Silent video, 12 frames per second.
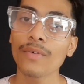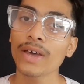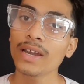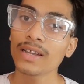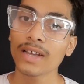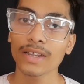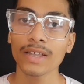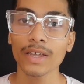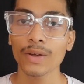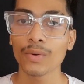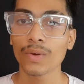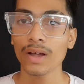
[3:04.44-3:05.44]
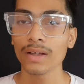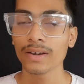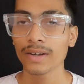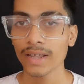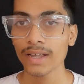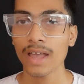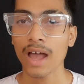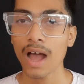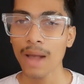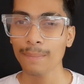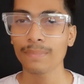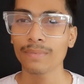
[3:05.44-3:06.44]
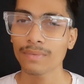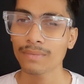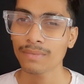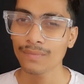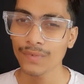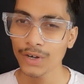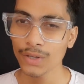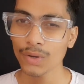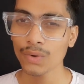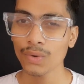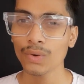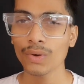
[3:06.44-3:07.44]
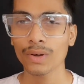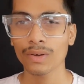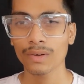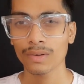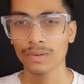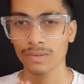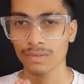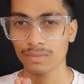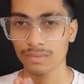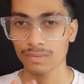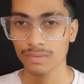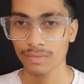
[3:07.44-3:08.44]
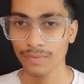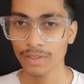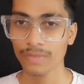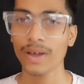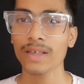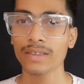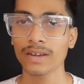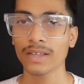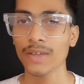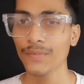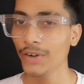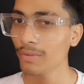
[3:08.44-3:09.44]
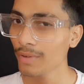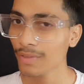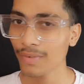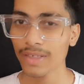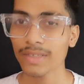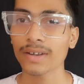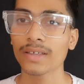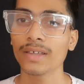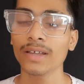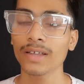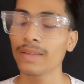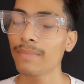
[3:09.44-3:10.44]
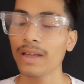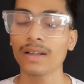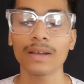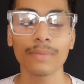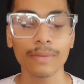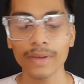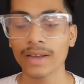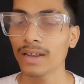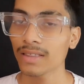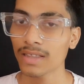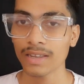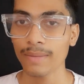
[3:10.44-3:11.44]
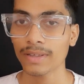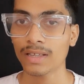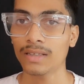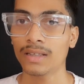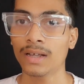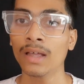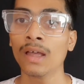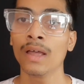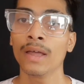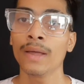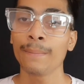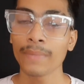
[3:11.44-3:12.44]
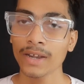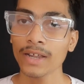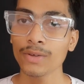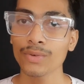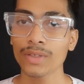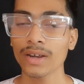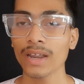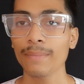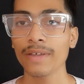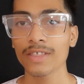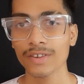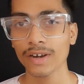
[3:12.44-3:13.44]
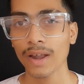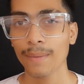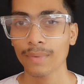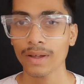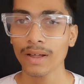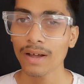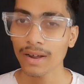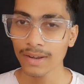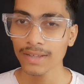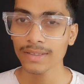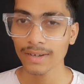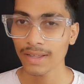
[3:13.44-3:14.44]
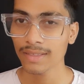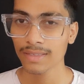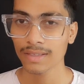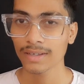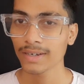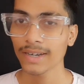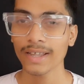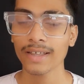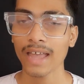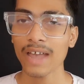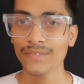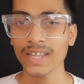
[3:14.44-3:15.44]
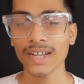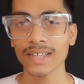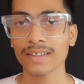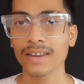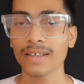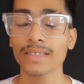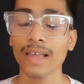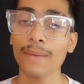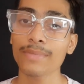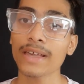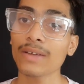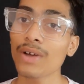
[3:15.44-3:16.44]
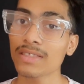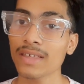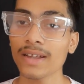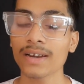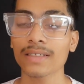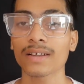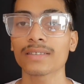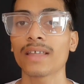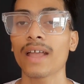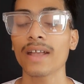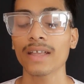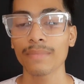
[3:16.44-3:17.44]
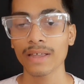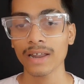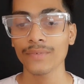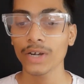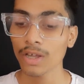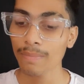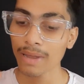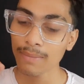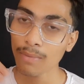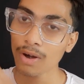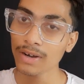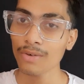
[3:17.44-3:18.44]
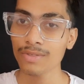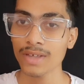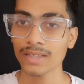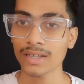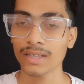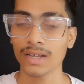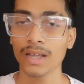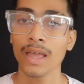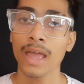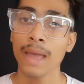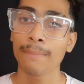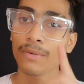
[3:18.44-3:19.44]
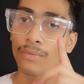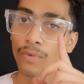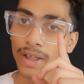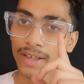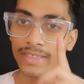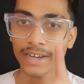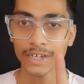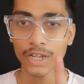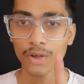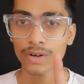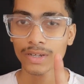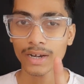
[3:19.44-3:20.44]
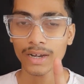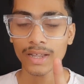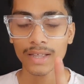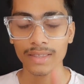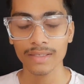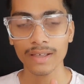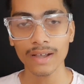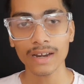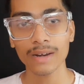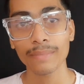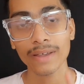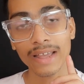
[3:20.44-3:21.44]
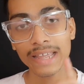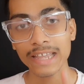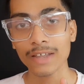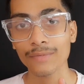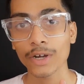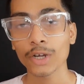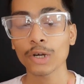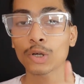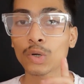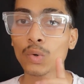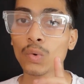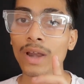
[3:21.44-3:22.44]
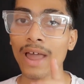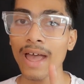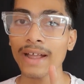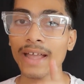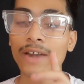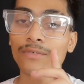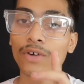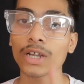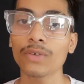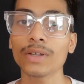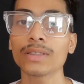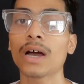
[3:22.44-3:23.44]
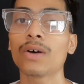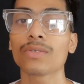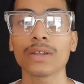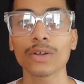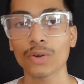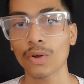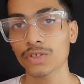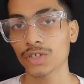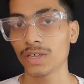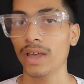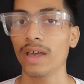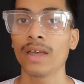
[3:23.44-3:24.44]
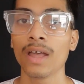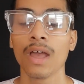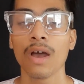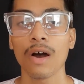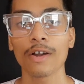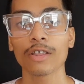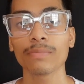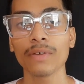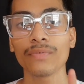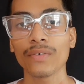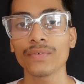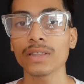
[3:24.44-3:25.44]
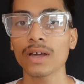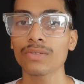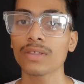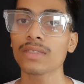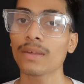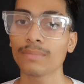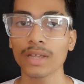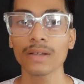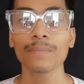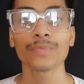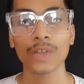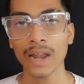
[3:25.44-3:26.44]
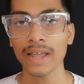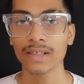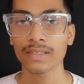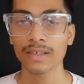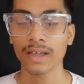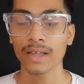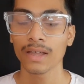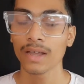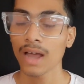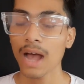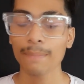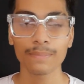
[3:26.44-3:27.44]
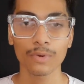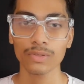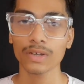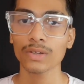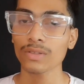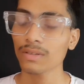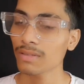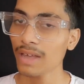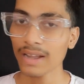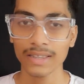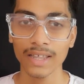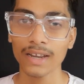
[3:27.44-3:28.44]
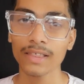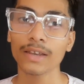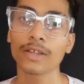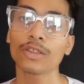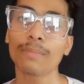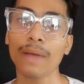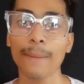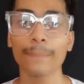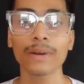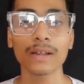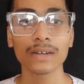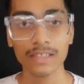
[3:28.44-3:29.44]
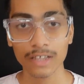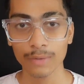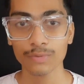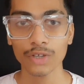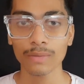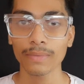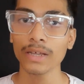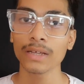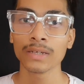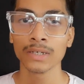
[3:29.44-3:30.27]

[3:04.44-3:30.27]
मैं वायरल करके रहूंगा ठीक है आप वीडियो को विश्वास रखिए वीडियो में विश्वास रखिए कि मैं कभी भी गलत चीज़ नहीं बताता मेरा यूजर नेम है इंस्टाग्राम का अंकित क्लिक्स ठीक है एफ अंकित क्लिक्स आप जाके वहाँ चेक कर सकते हैं कि मेरा वीडियो पहले बहुत डाउन जाता था मैं वो एक सेटिंग ऑन कर लिया जिसके कारण मेरा एक वीडियो टू लैख एंड फोर्टी वन थाउजेंड क्रॉस किया है और उसमें फिफ्टीन थाउजेंड समथिंग लाइक्स है आप हो सके तो जाके देख लीजिए नहीं तो मैं अपना डिस्क्रिप्शन में